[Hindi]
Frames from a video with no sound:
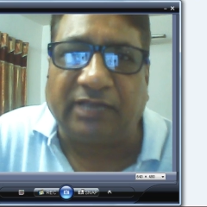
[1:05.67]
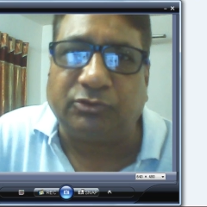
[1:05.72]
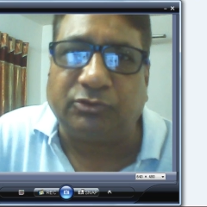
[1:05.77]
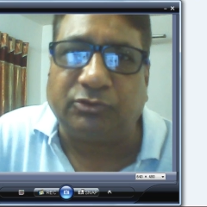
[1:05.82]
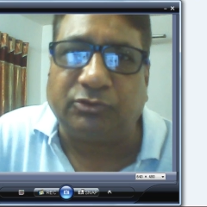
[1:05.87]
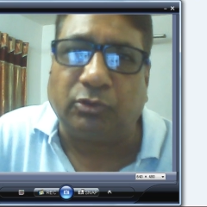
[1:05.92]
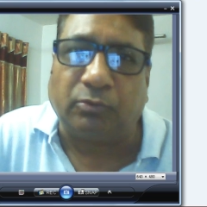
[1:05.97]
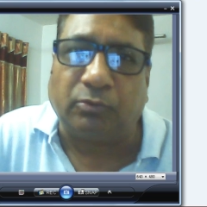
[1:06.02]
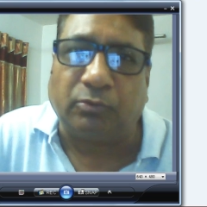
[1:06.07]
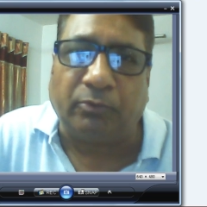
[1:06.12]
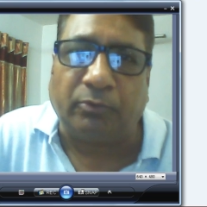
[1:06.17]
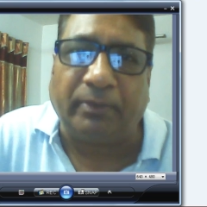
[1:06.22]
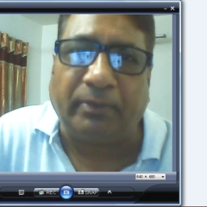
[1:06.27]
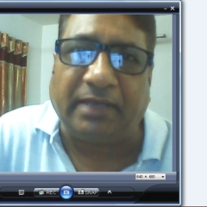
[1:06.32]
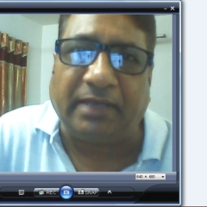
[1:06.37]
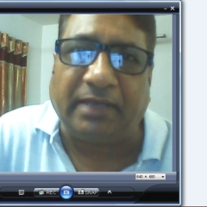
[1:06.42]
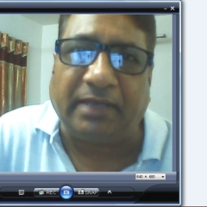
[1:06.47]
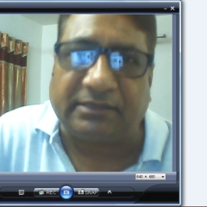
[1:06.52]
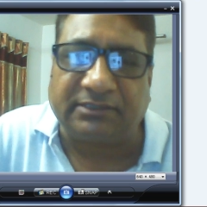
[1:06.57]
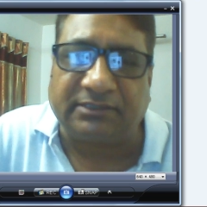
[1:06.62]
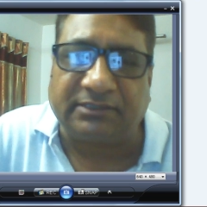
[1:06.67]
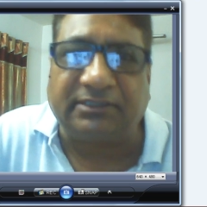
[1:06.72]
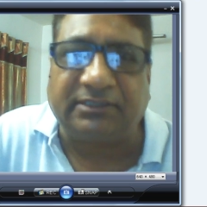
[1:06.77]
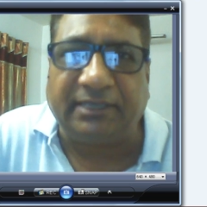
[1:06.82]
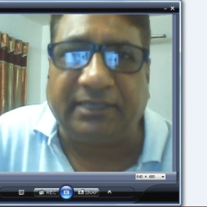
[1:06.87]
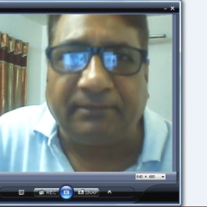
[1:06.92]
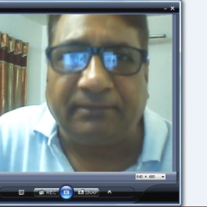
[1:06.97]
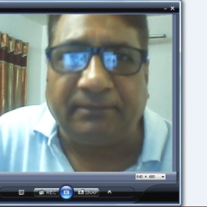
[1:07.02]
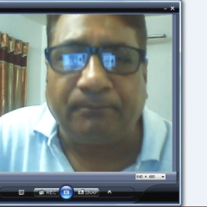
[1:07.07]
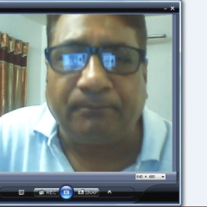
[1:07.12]
जो लोग मुंबई आ सकते
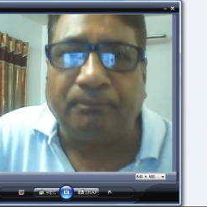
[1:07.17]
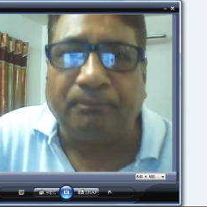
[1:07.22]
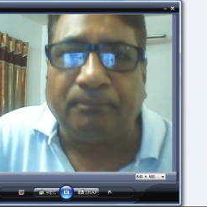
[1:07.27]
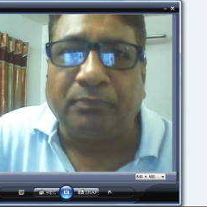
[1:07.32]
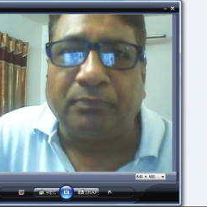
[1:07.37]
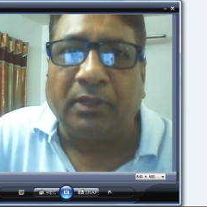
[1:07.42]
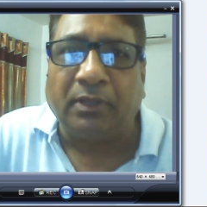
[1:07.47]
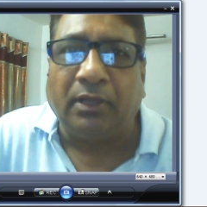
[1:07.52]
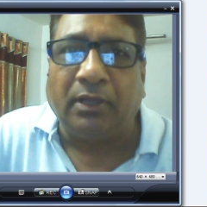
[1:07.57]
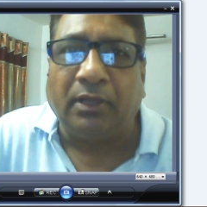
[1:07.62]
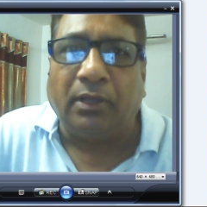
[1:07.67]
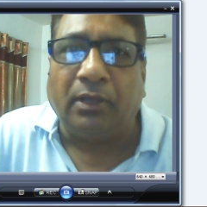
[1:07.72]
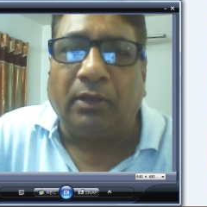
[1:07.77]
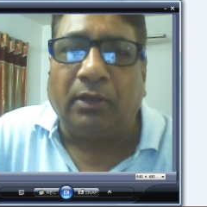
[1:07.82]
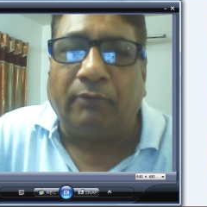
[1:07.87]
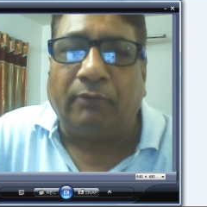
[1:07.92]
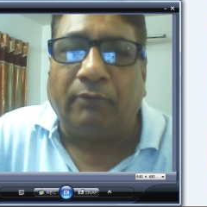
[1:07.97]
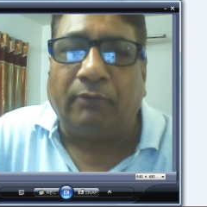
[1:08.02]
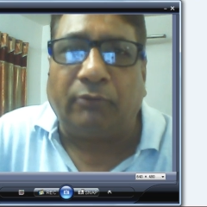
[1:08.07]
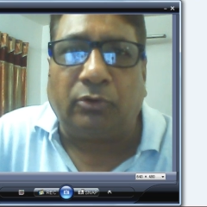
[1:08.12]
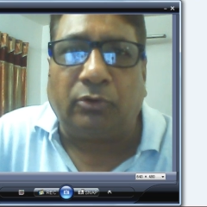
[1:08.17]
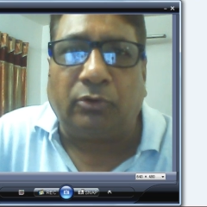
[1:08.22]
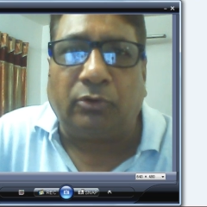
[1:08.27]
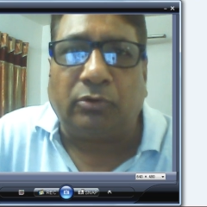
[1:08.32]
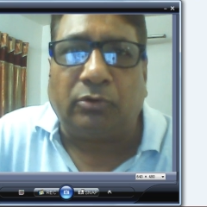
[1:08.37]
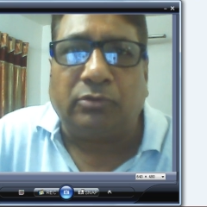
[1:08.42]
हैं वो